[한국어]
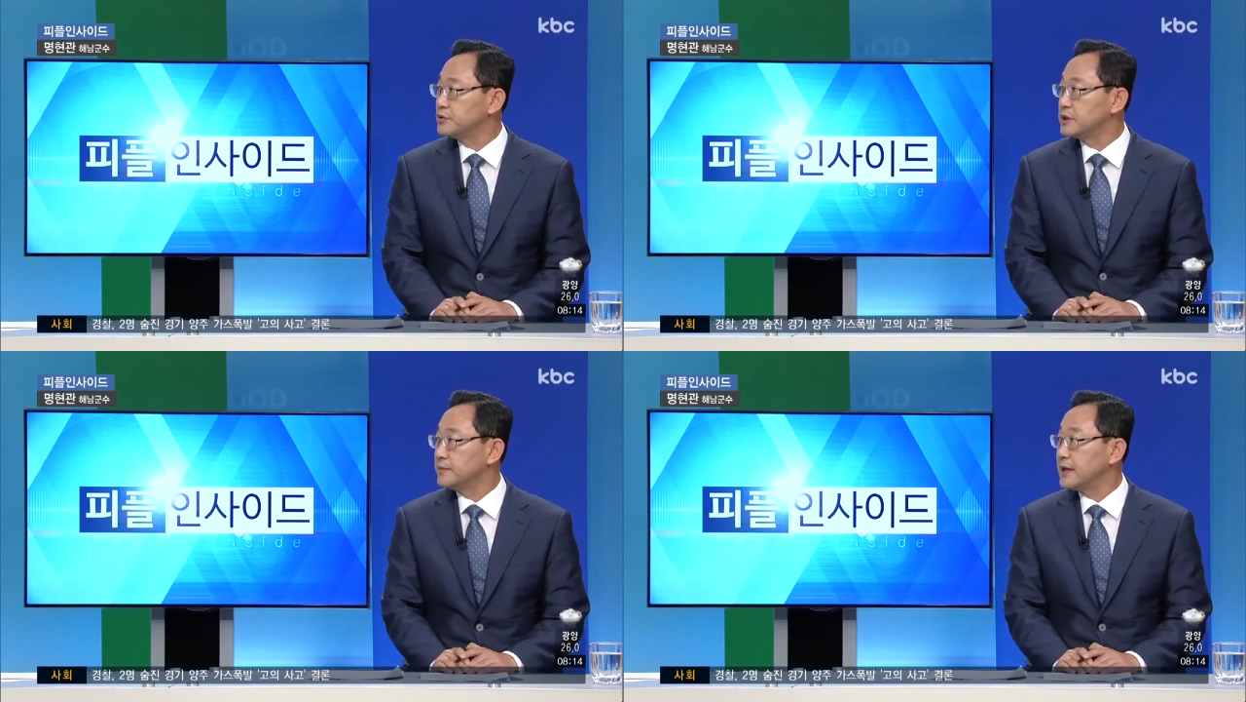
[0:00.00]

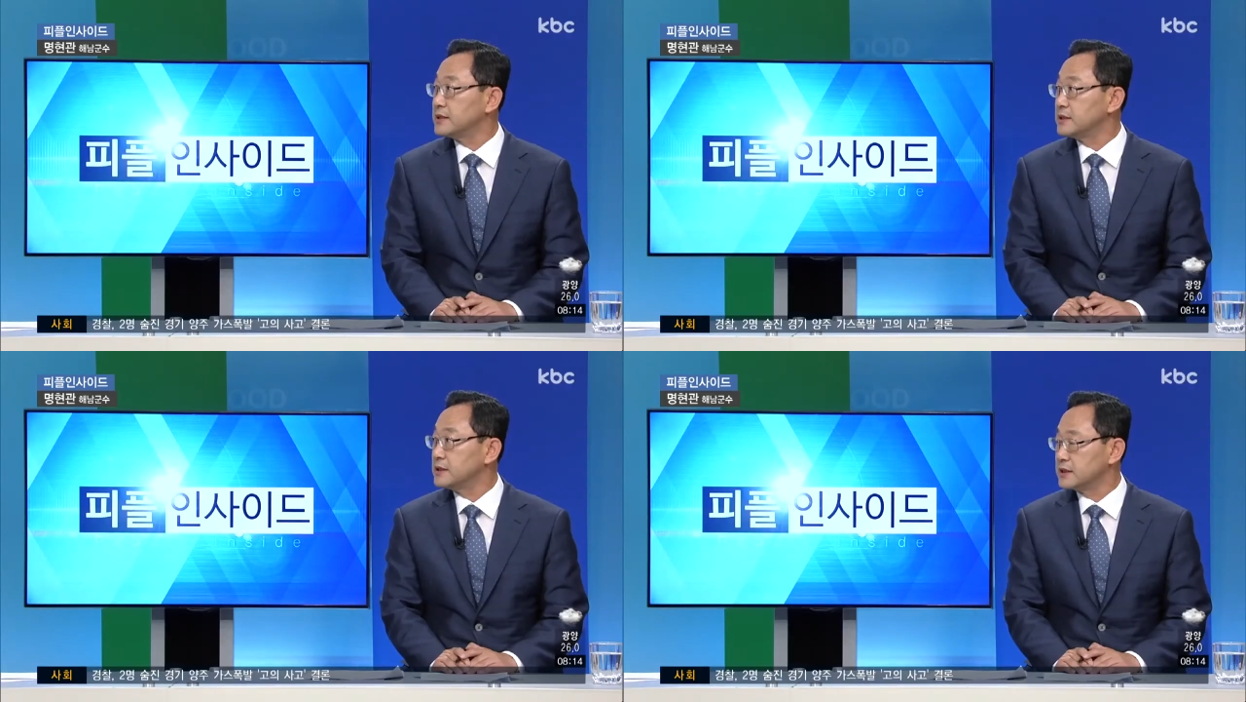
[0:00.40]
부분들이
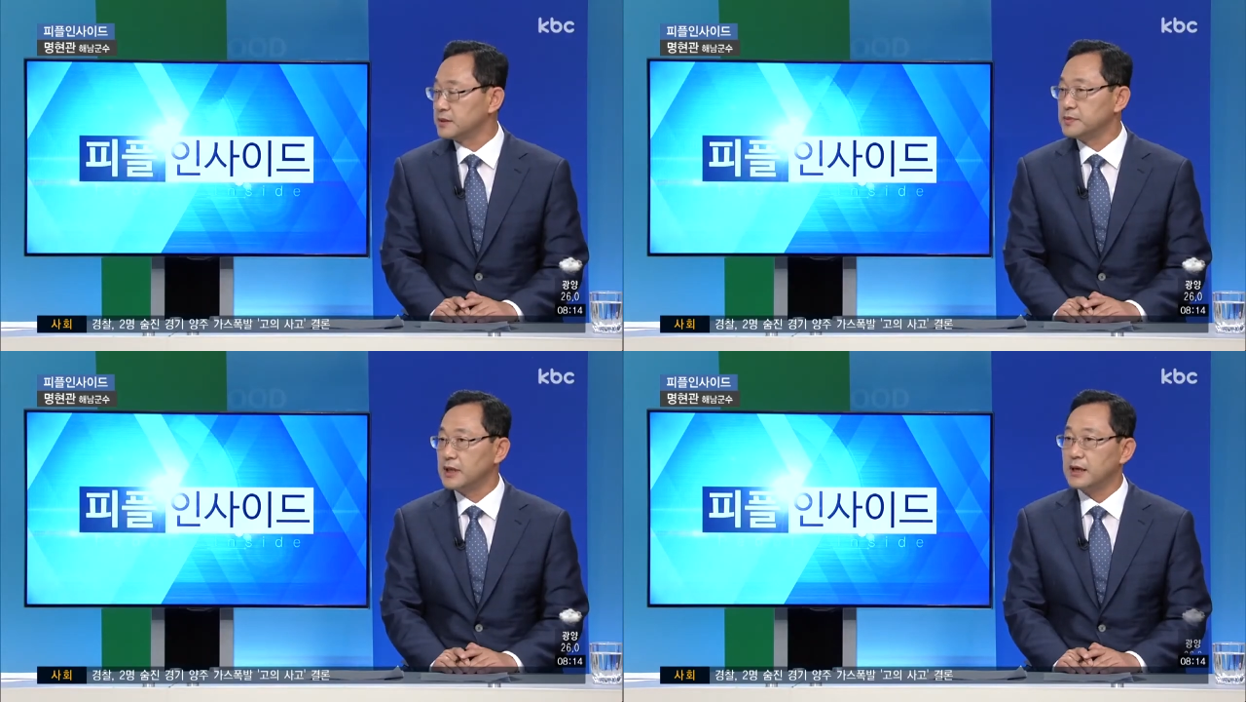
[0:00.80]
많이
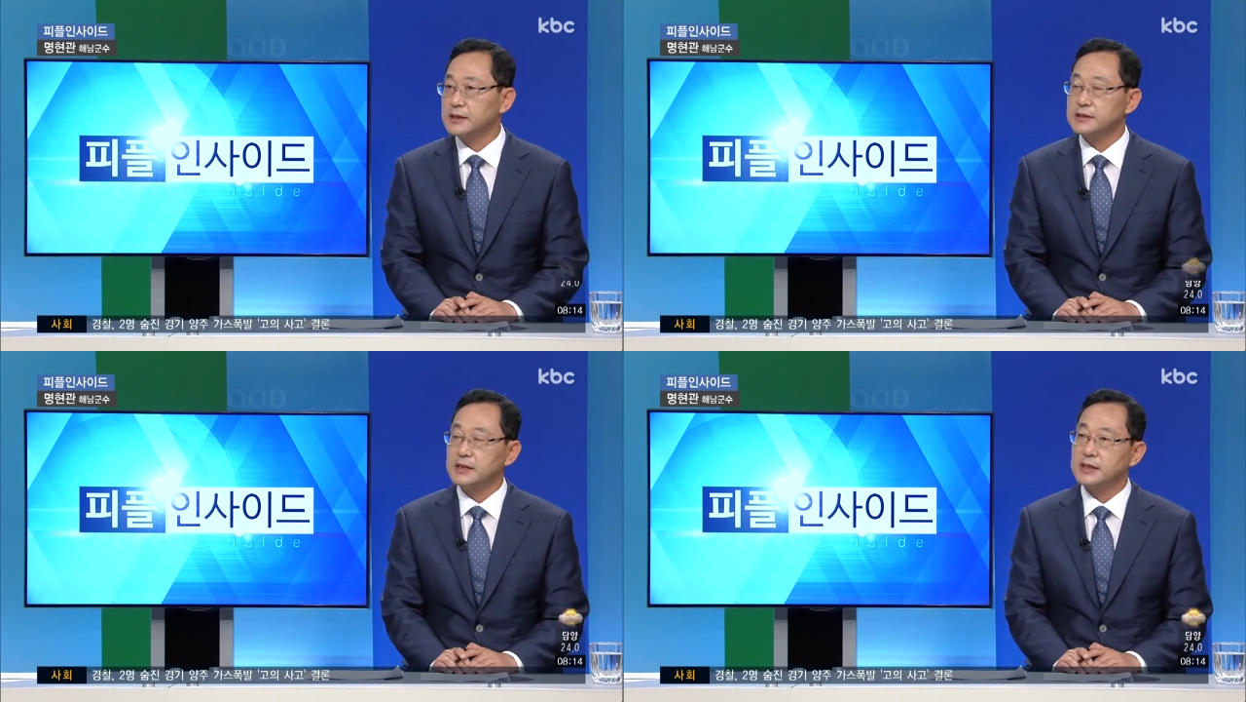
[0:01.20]

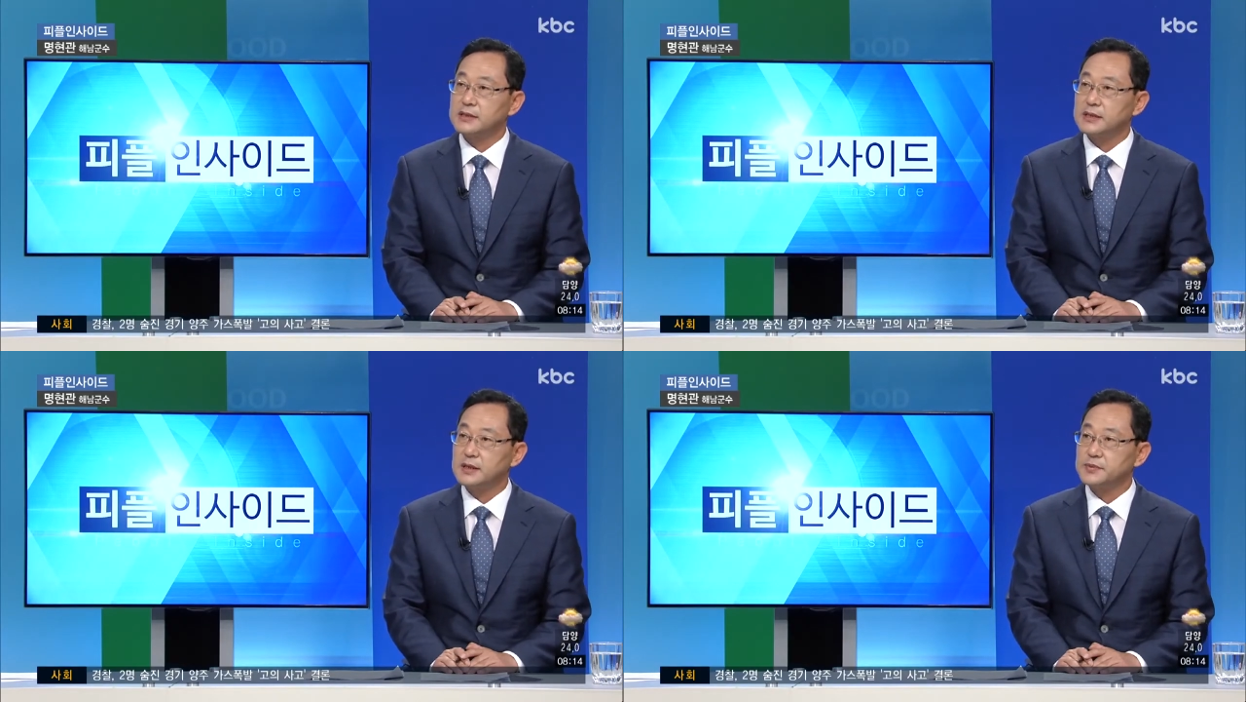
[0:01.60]
있습니다. 그래서 해난